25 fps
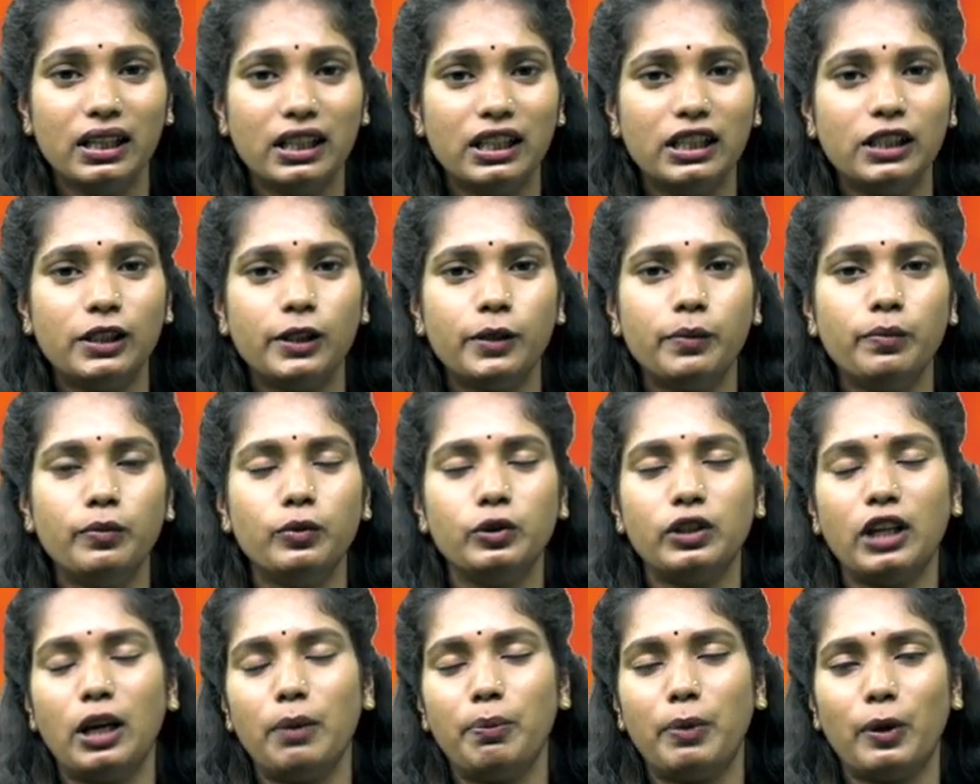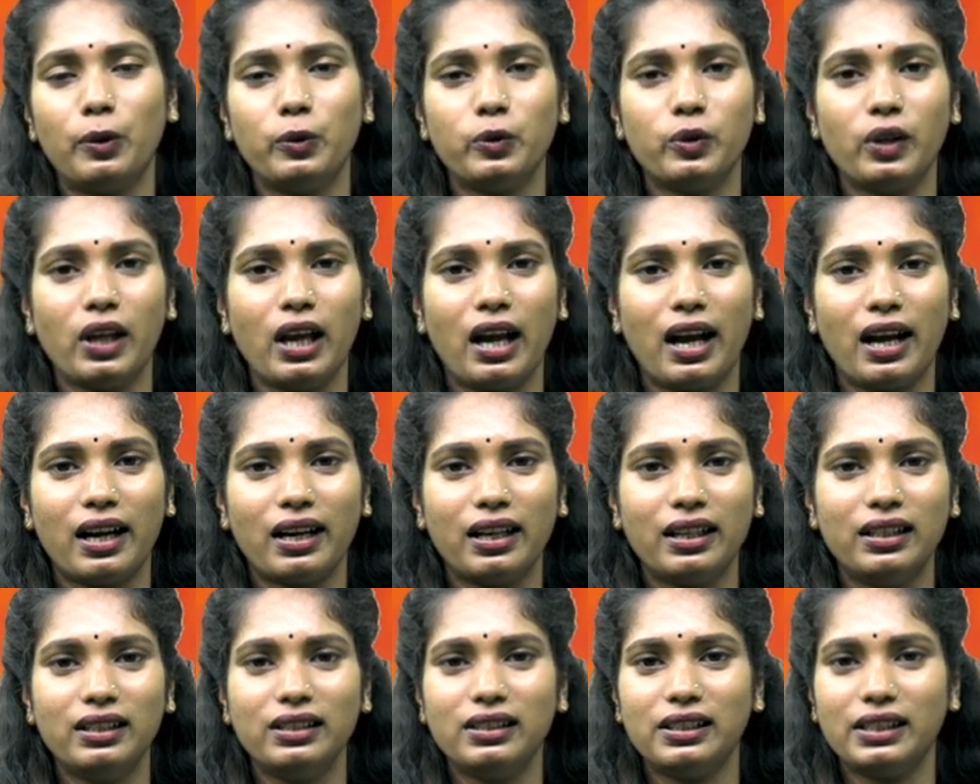இன்றும் முதல்
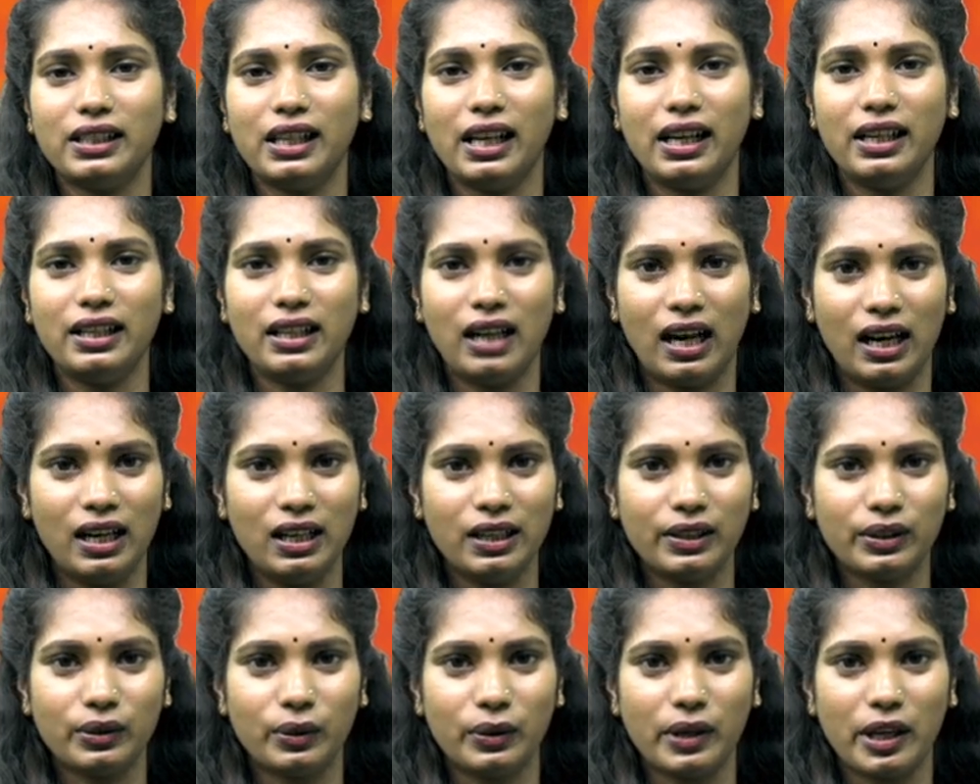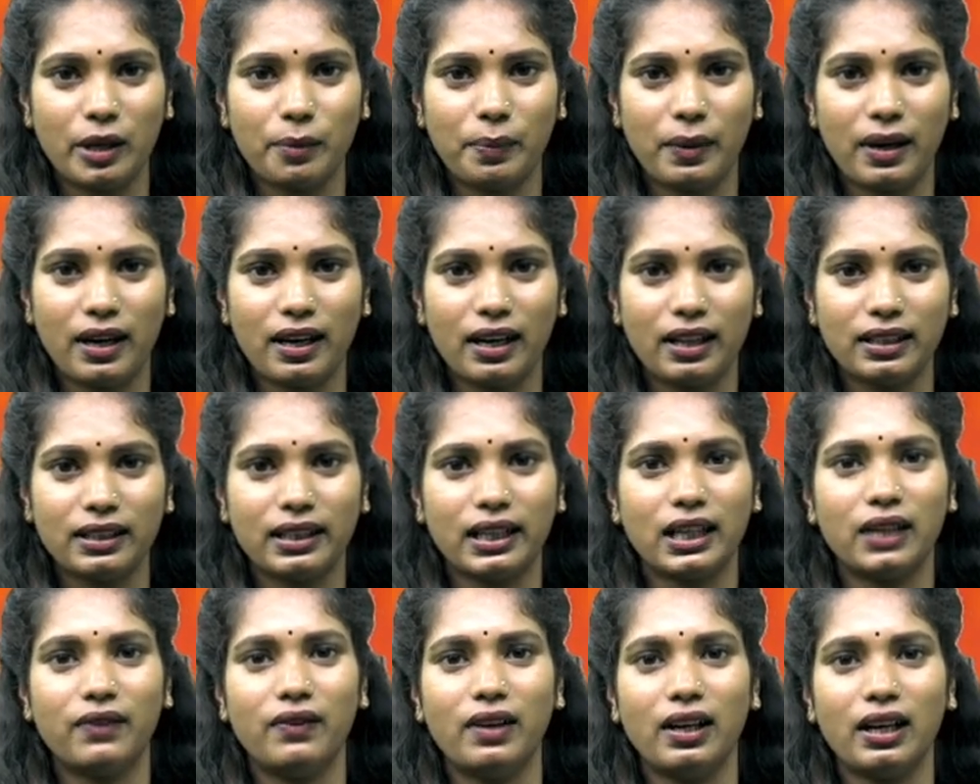பகுதியாக இன்றைய நாள் தொடர்பான
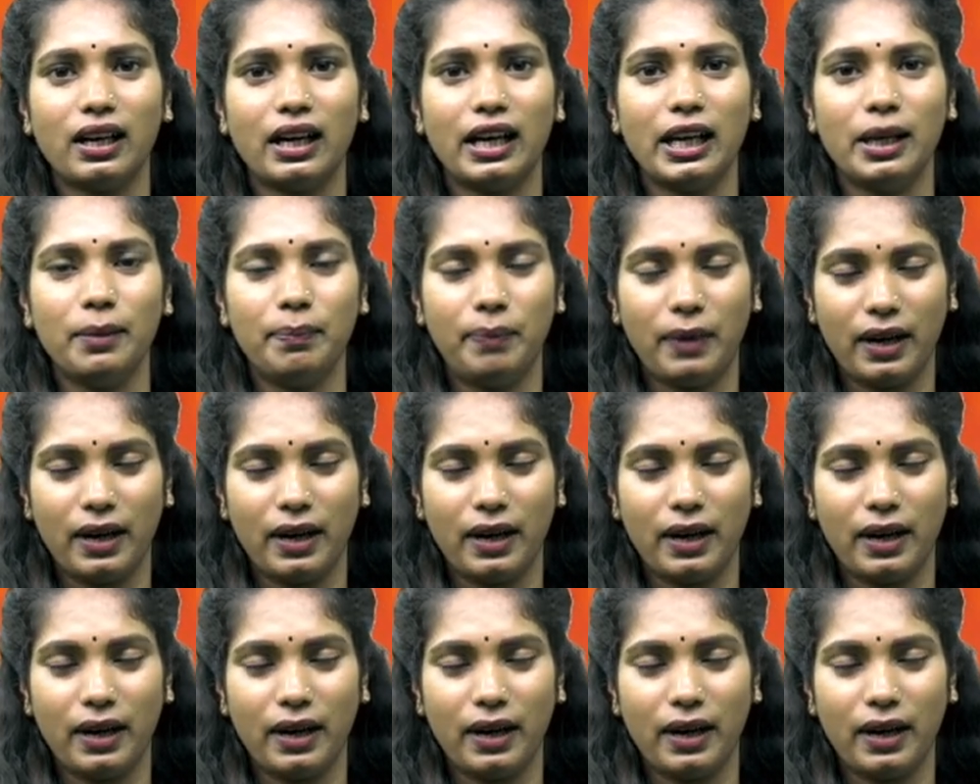தகவல்களை